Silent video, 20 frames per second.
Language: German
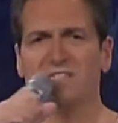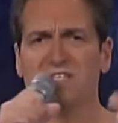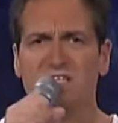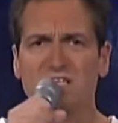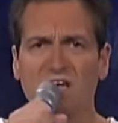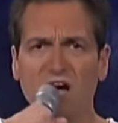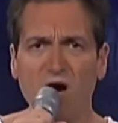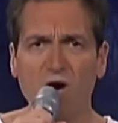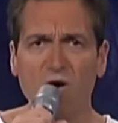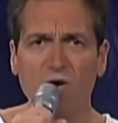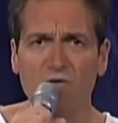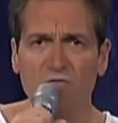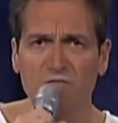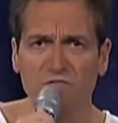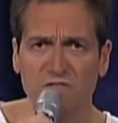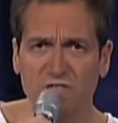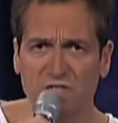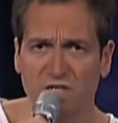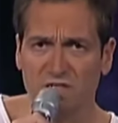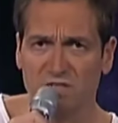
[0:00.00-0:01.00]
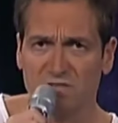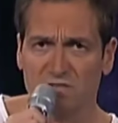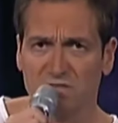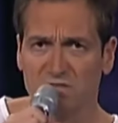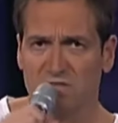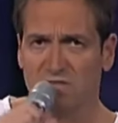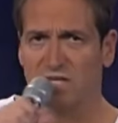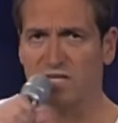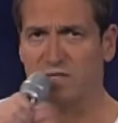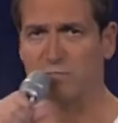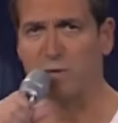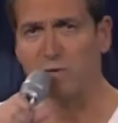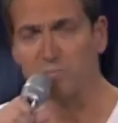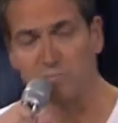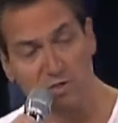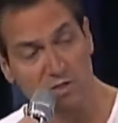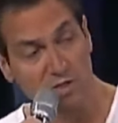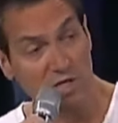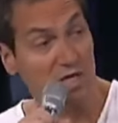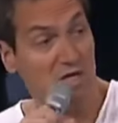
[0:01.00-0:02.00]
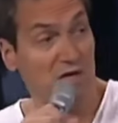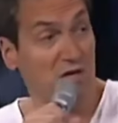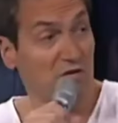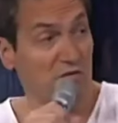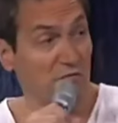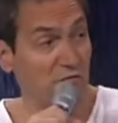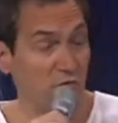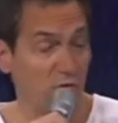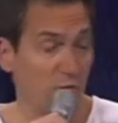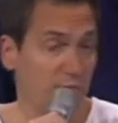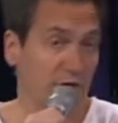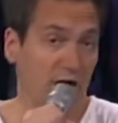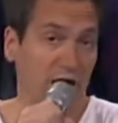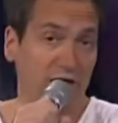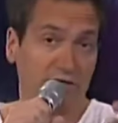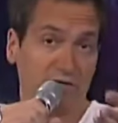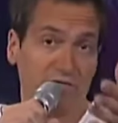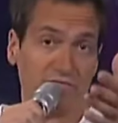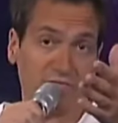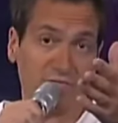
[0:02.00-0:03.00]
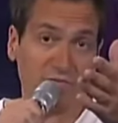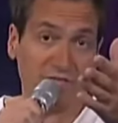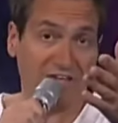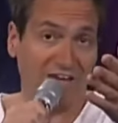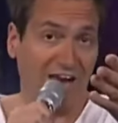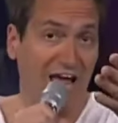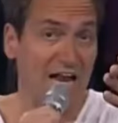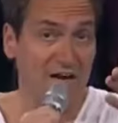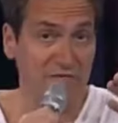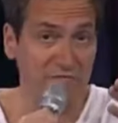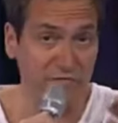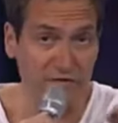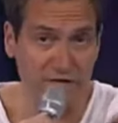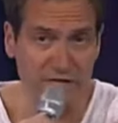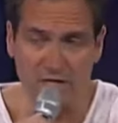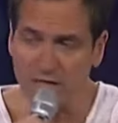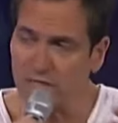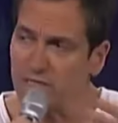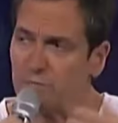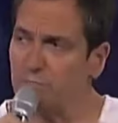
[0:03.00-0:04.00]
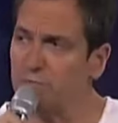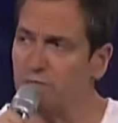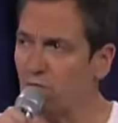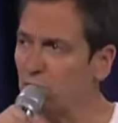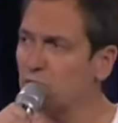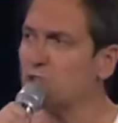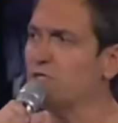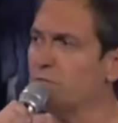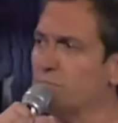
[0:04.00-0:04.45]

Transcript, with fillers: sich auf die ganze Zeit, macht mir vor mir einer einen kleinen Fehler. Ich bin auch